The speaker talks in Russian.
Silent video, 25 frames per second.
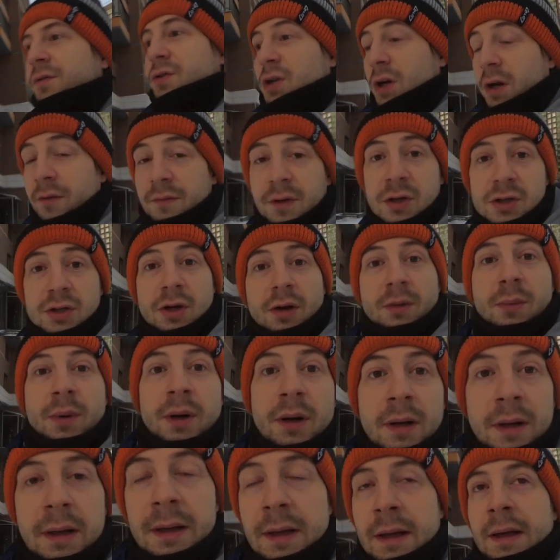И вчера вечером
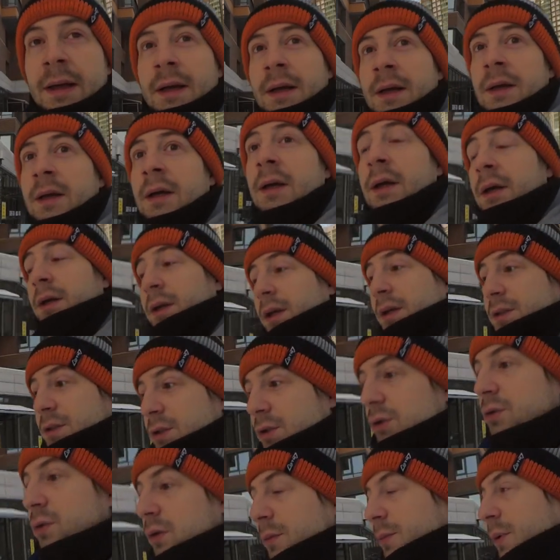я
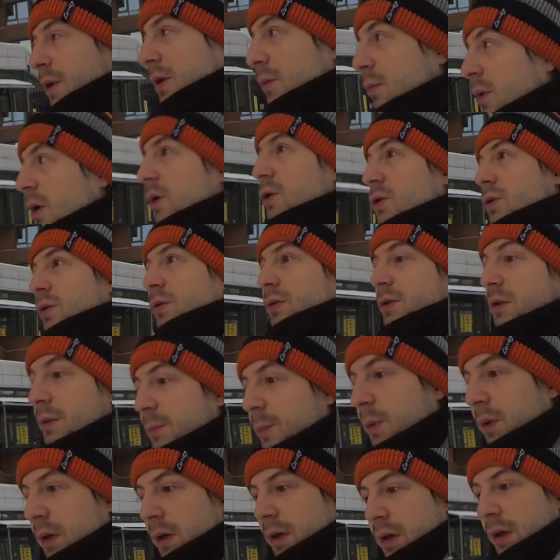сижу и понимаю, что
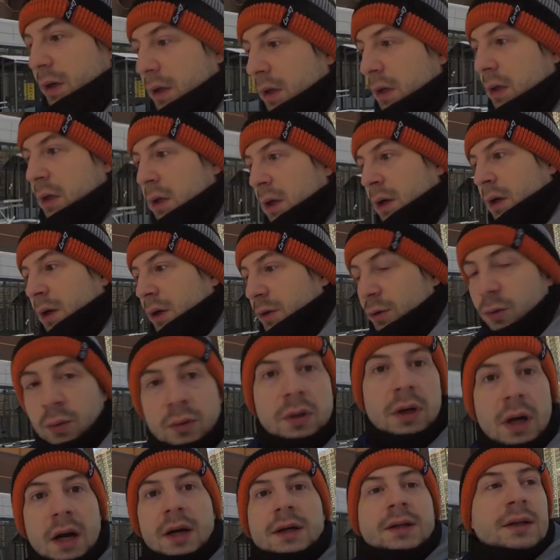типа, ну
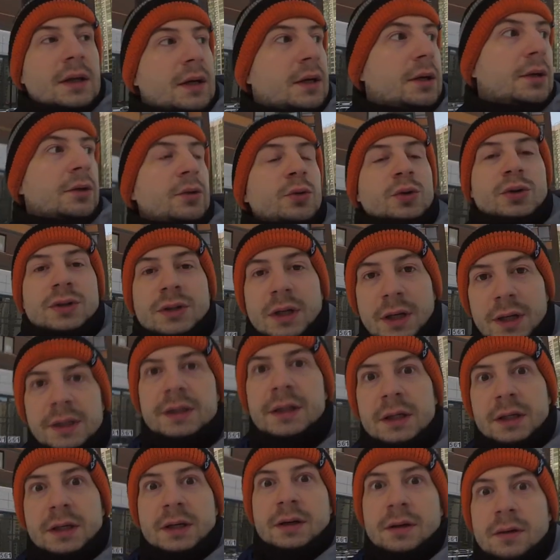как-то нужно
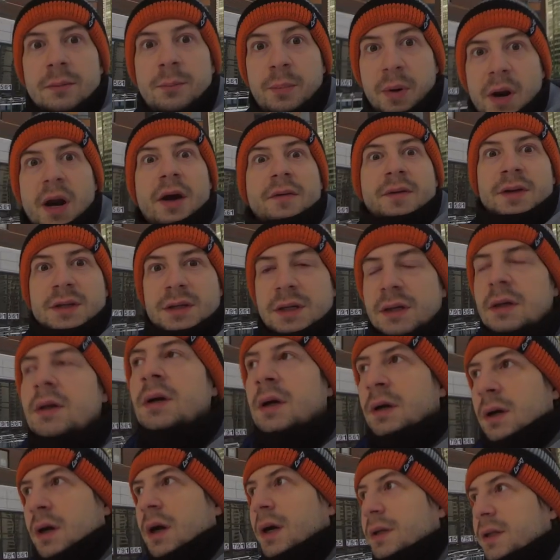это править,
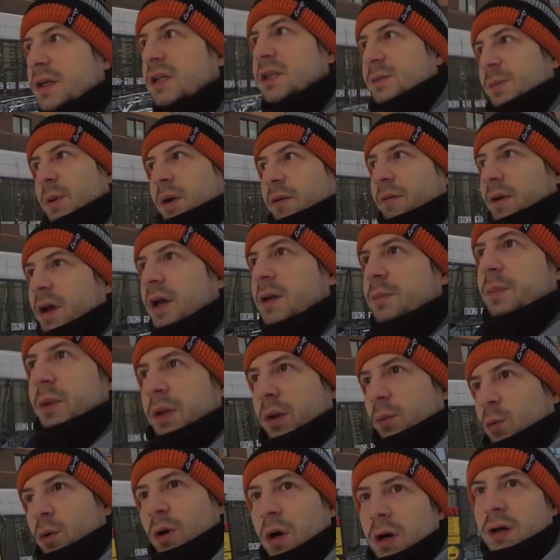как-то исправлять,
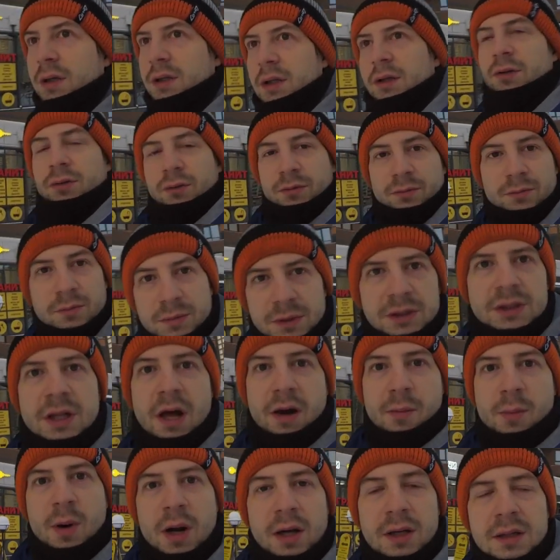потому как это, ну,
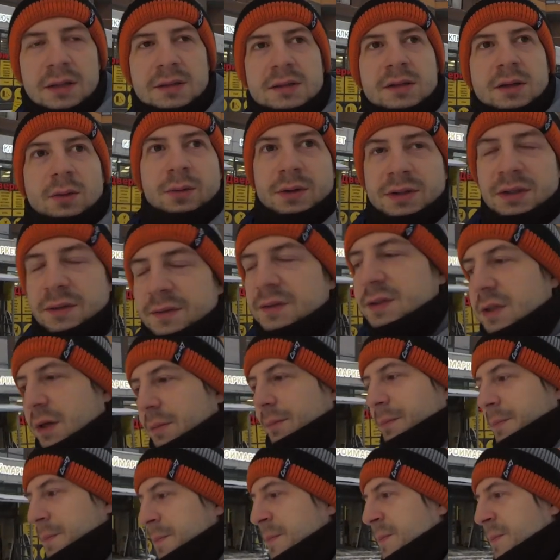ненормально от слова совсем.